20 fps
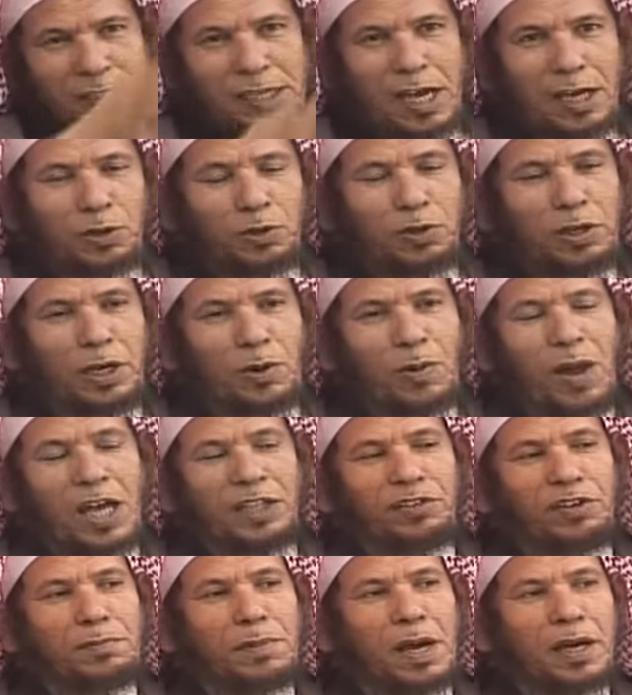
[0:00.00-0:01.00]
صار لو قلنا
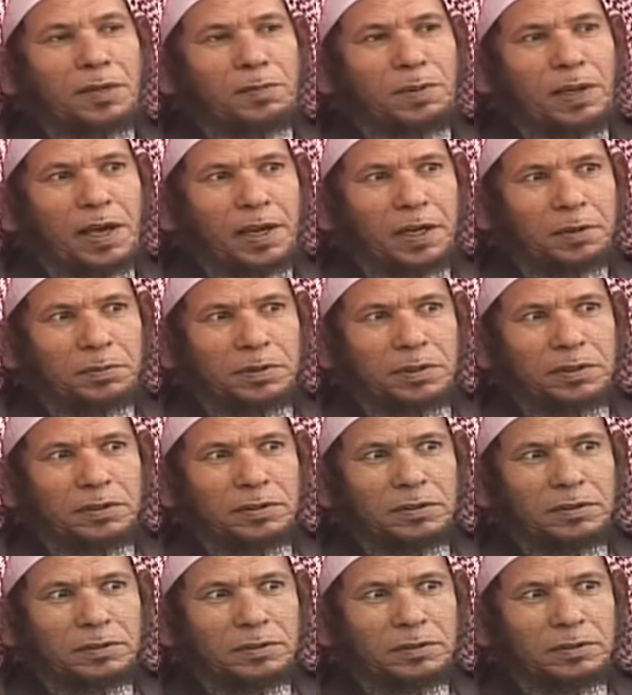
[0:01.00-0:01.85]
واحد في المغرب العربي